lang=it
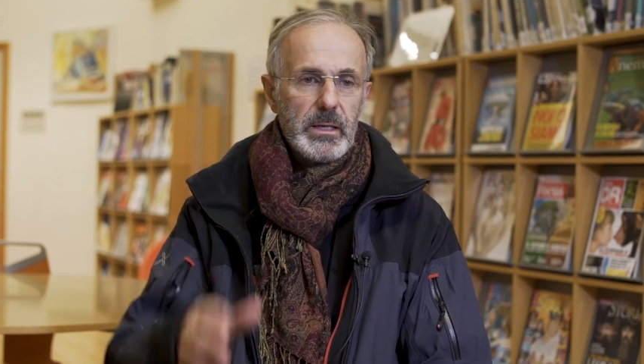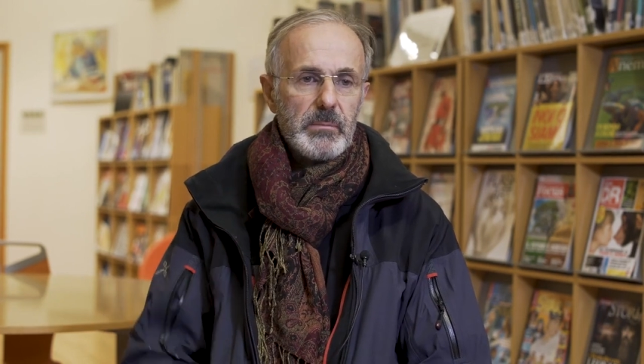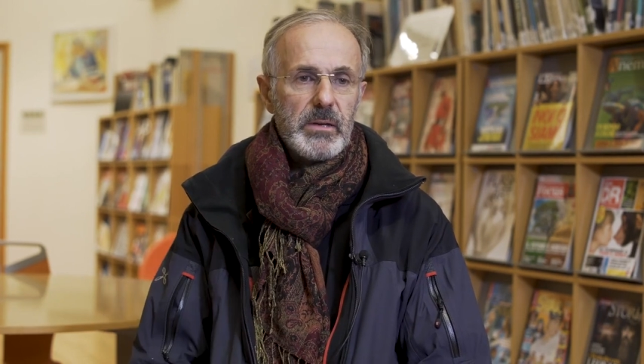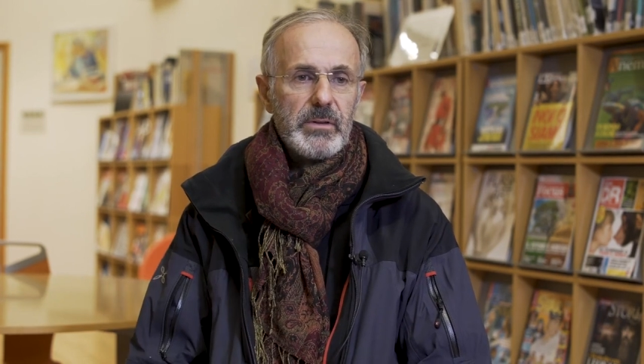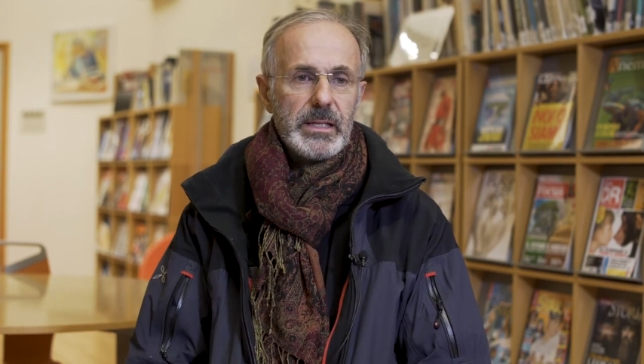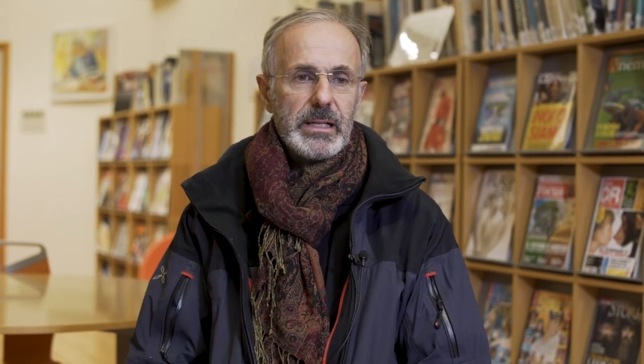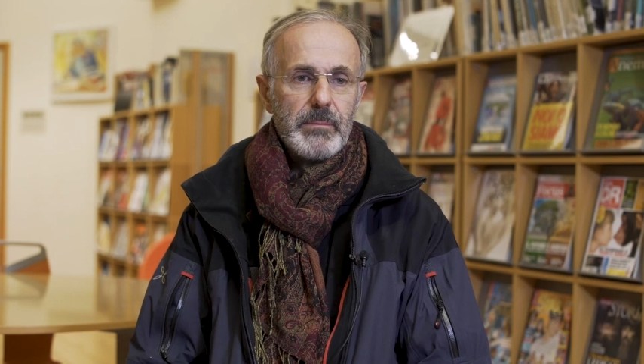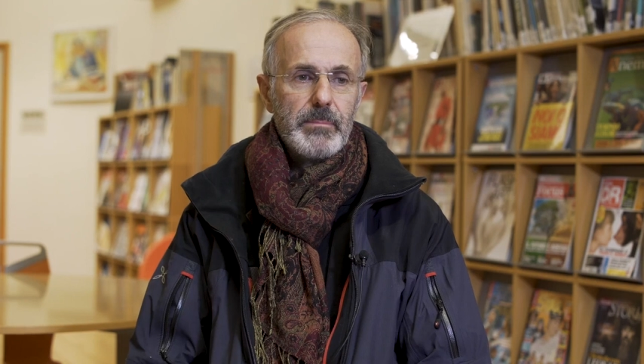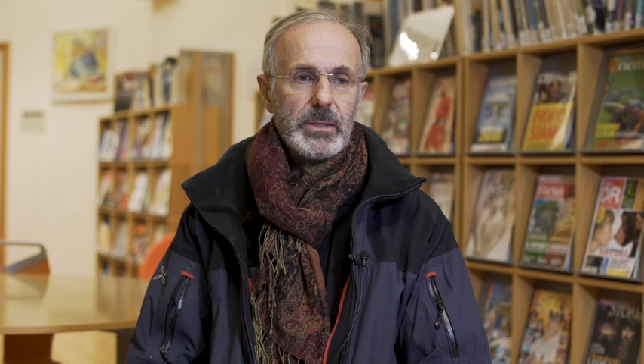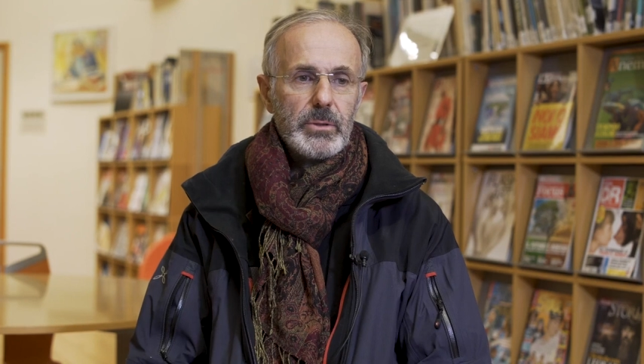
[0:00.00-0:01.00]
la mia vita in
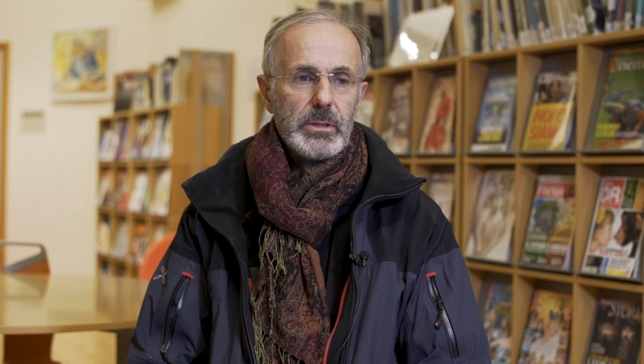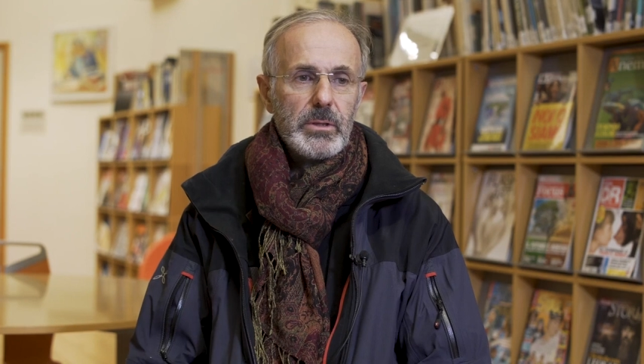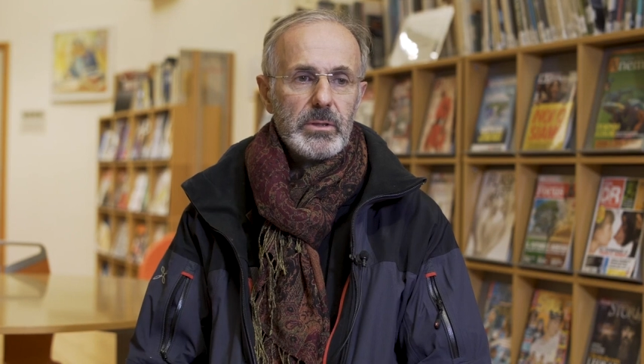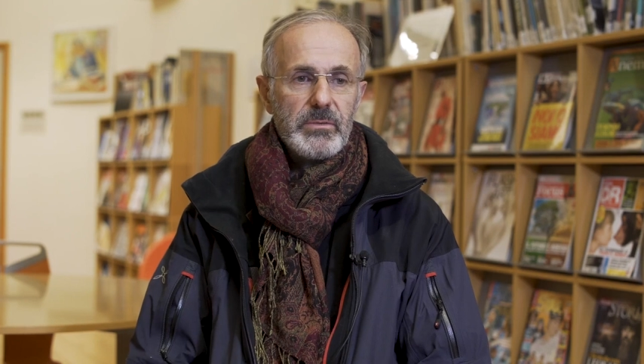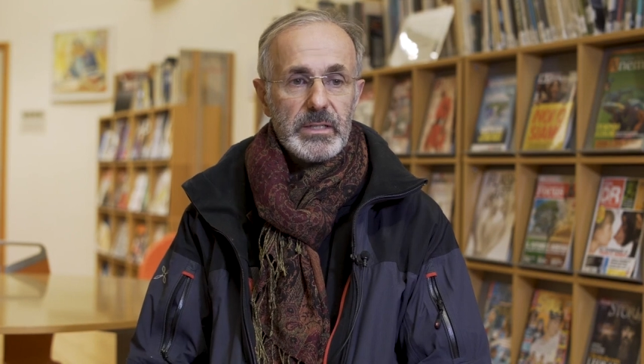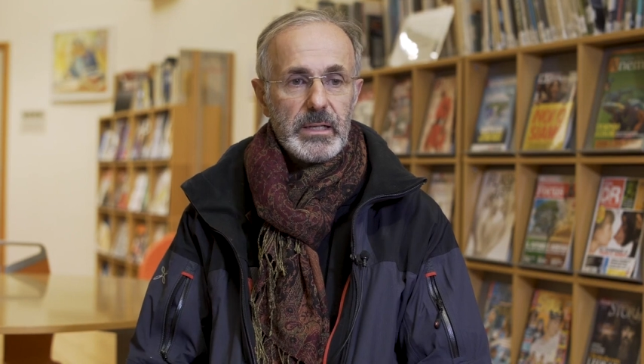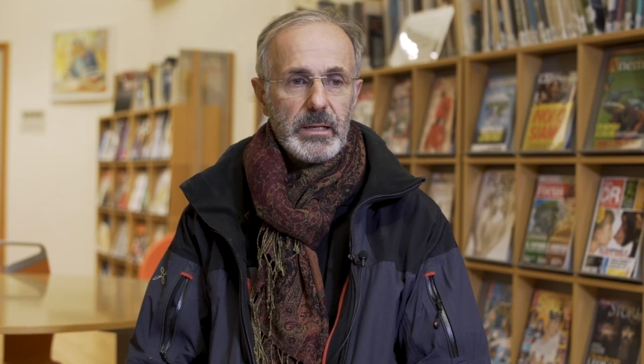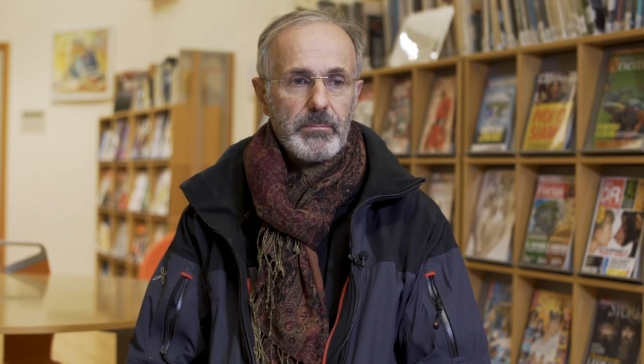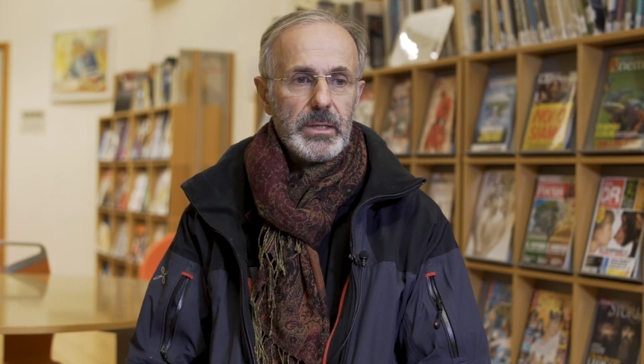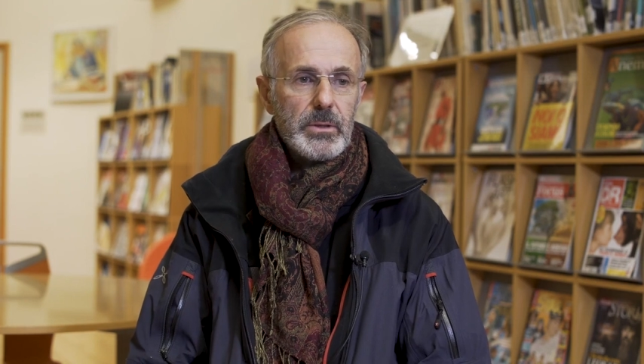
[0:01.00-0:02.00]
capitoli, l'ho divisa in
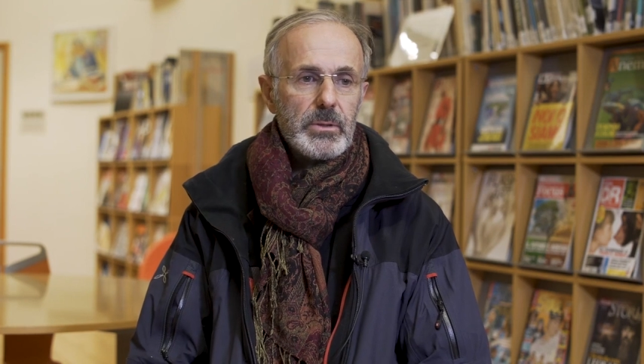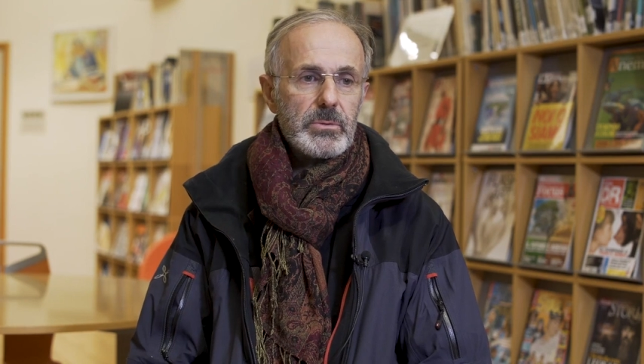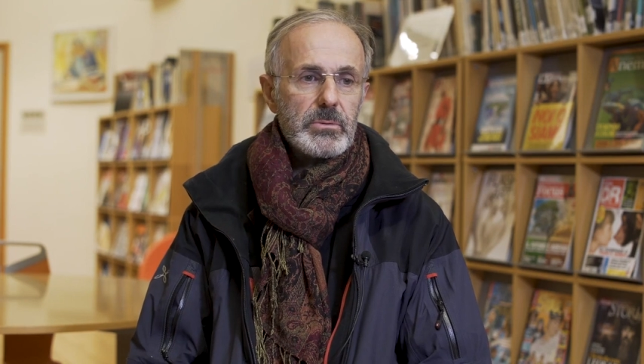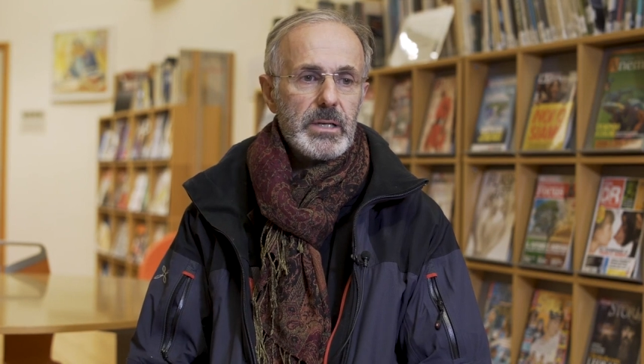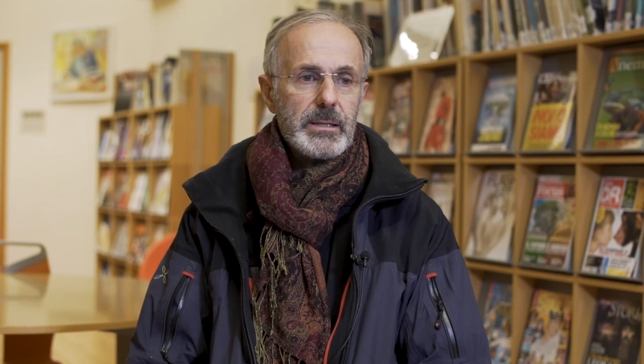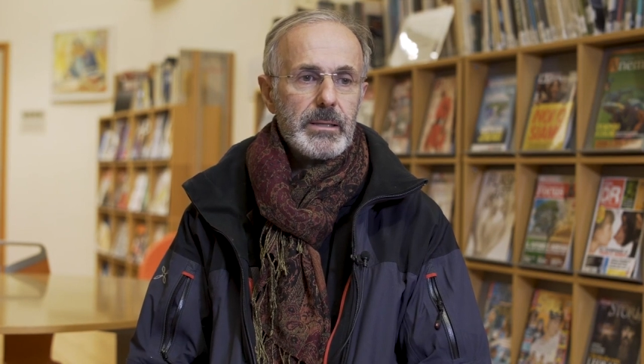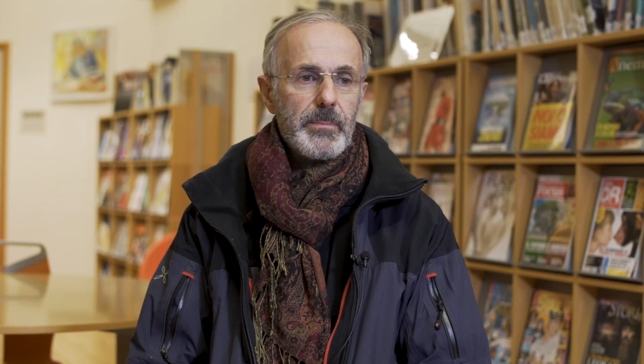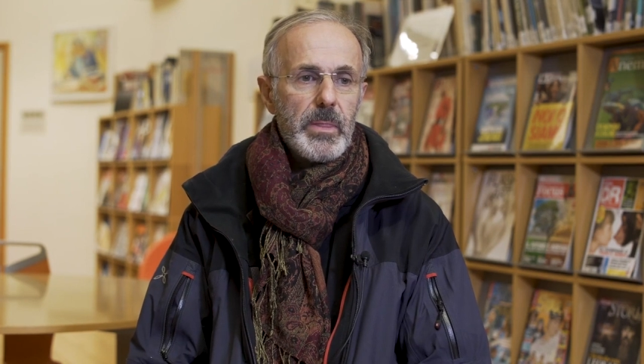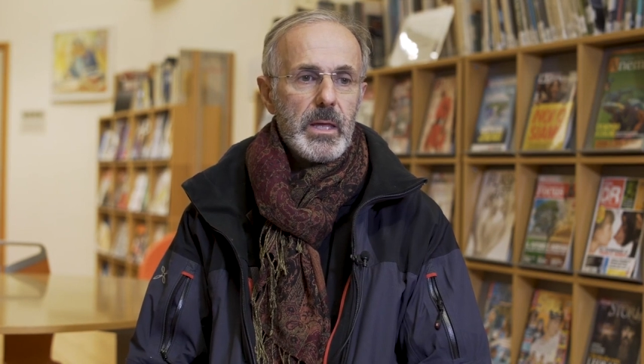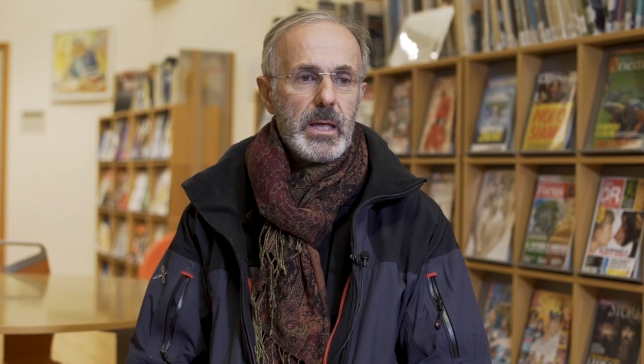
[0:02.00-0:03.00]
capitoli, scusate,
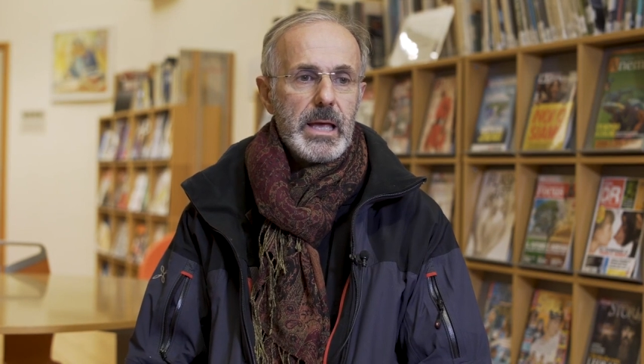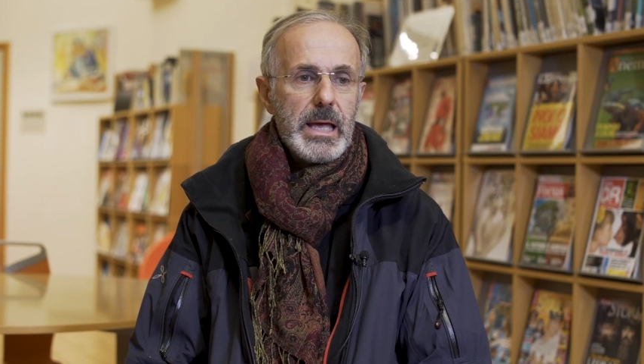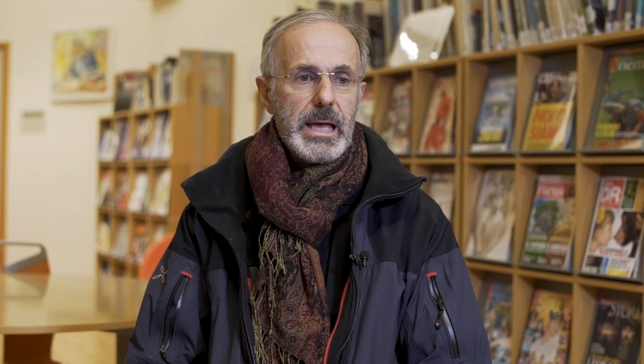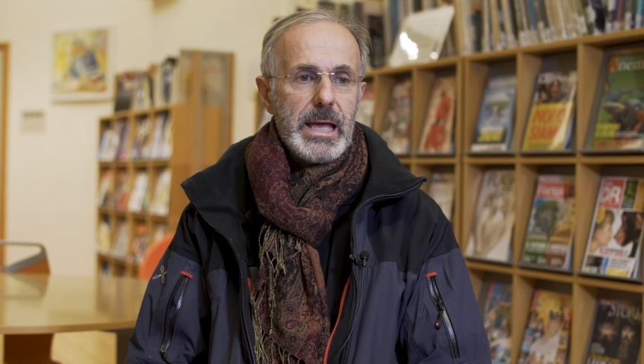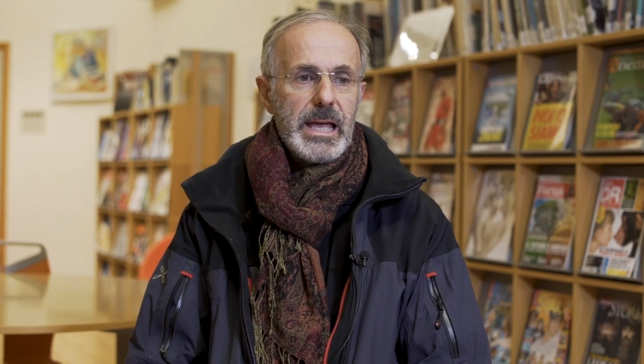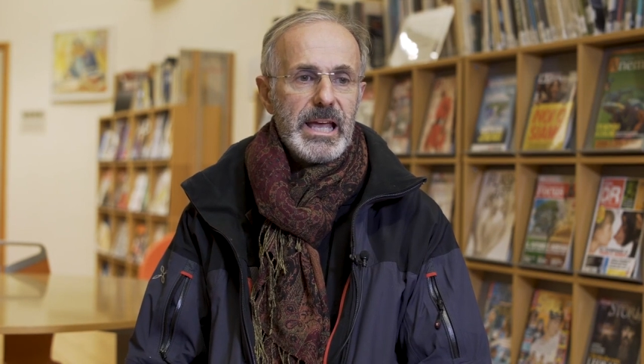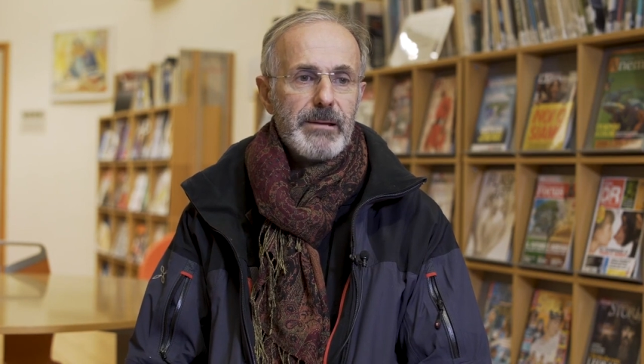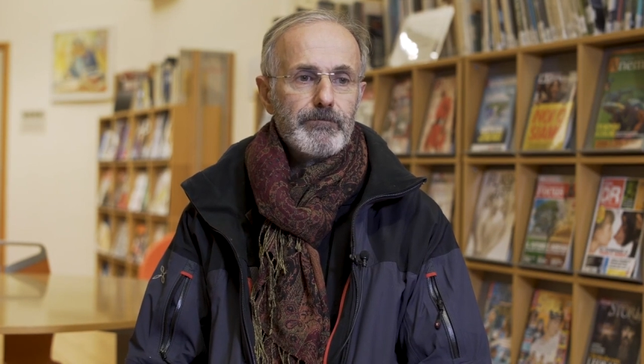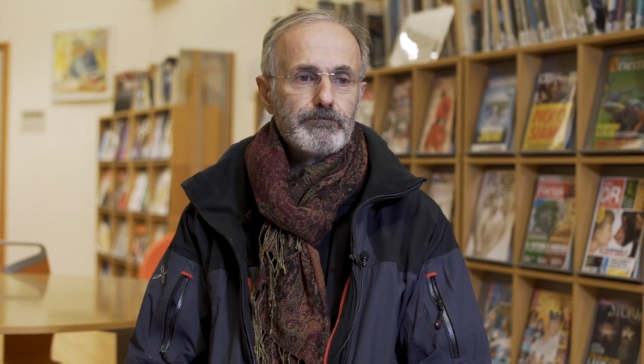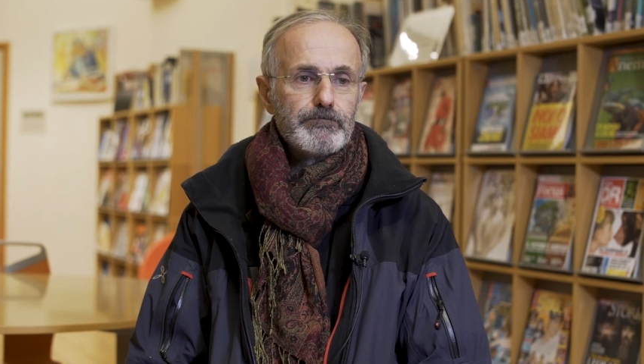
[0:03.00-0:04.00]
e
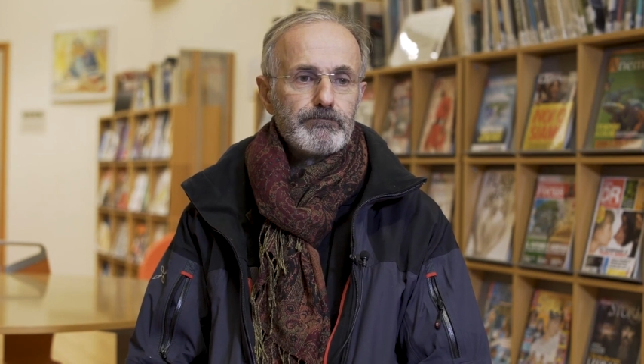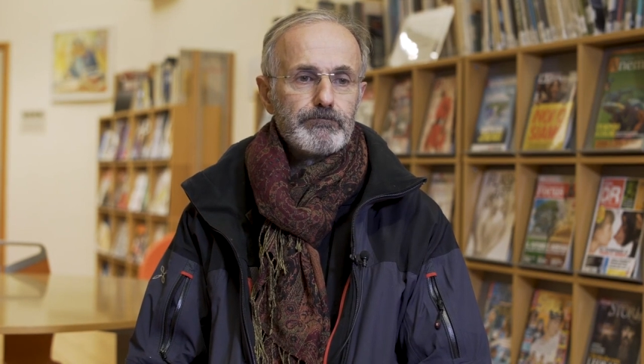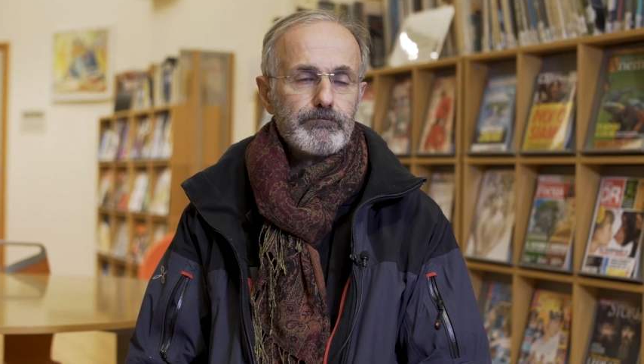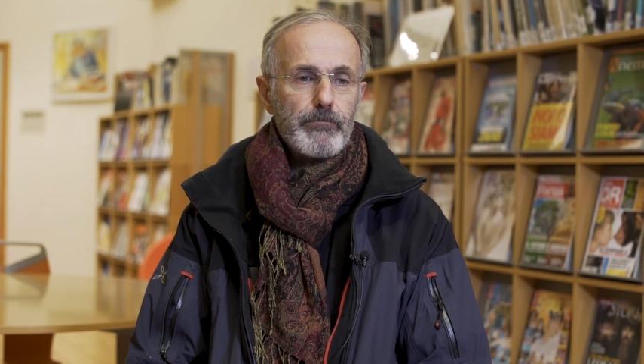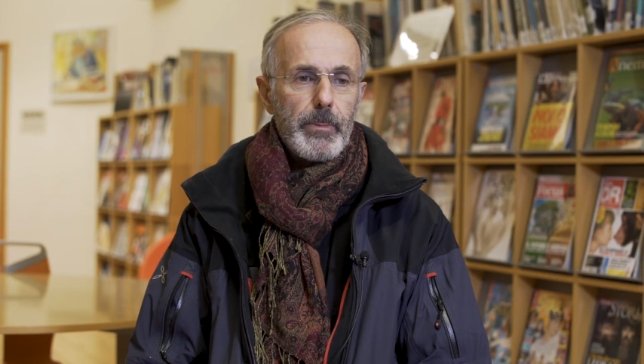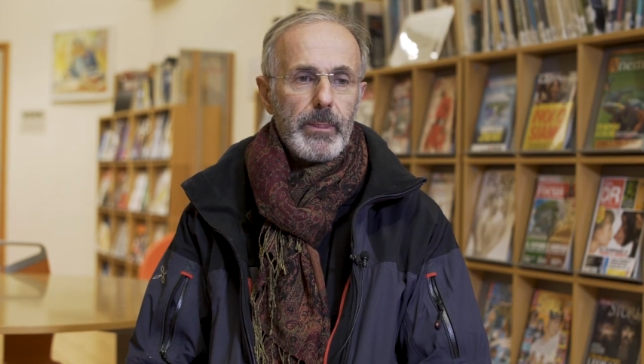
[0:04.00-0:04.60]
mm,